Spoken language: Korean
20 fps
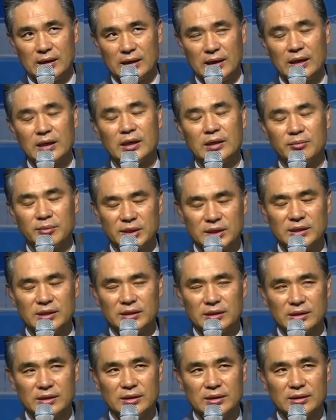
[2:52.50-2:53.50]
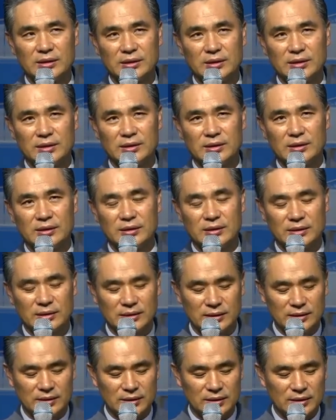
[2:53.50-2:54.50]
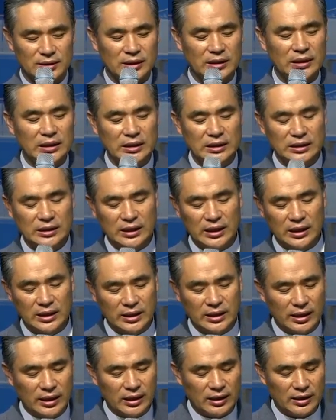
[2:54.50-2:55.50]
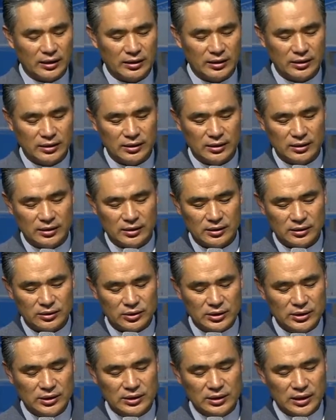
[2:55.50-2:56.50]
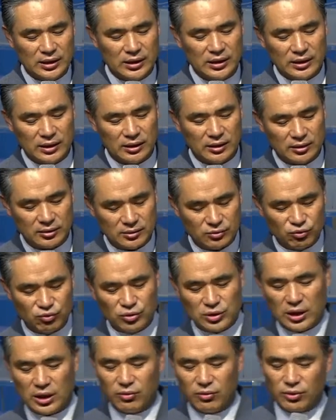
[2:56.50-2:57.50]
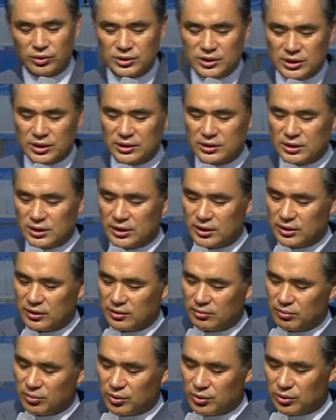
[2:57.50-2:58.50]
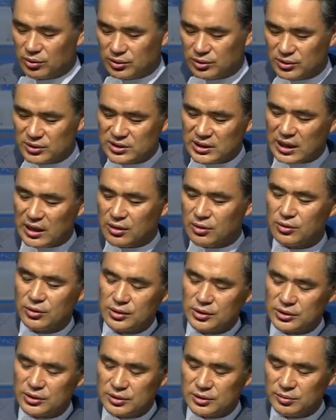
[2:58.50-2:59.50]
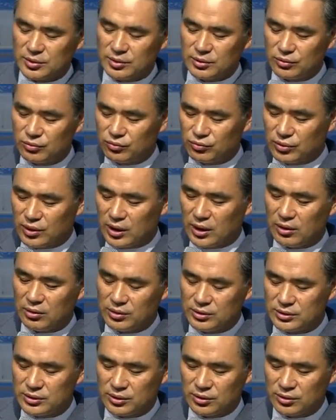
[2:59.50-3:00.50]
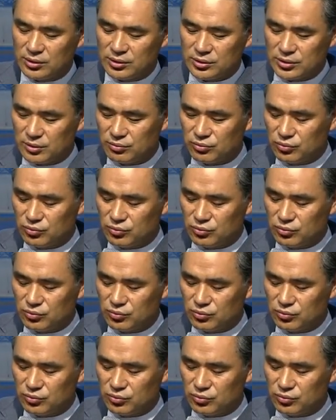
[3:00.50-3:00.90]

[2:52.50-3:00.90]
하나님의 뜻. 그러니까 인간의 인간의 육하 원칙 이 있잖아요. 뭐 어떤 사건이 있으면 누가 언제 어디서